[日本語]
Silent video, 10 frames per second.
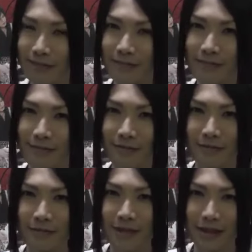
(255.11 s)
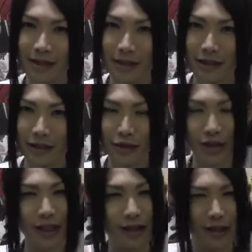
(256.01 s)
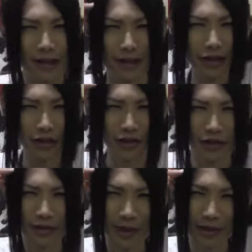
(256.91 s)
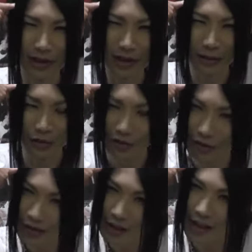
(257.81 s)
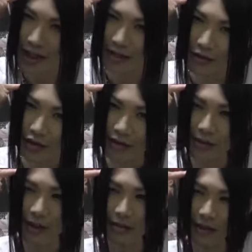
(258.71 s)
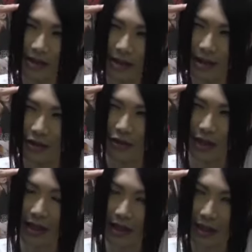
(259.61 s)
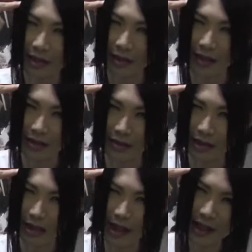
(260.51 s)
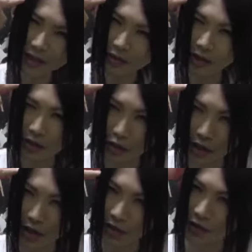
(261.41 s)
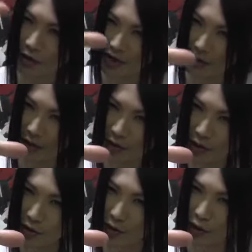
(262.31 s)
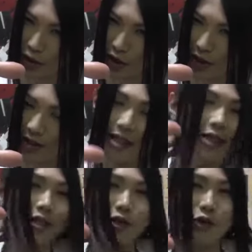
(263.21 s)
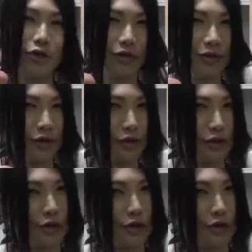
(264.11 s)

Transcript: うんそうたちょっと脳みそがぼーっとしてて言葉がうまく出てこねえからまあそんなレアソうタを記録に収めるというのと近況報告の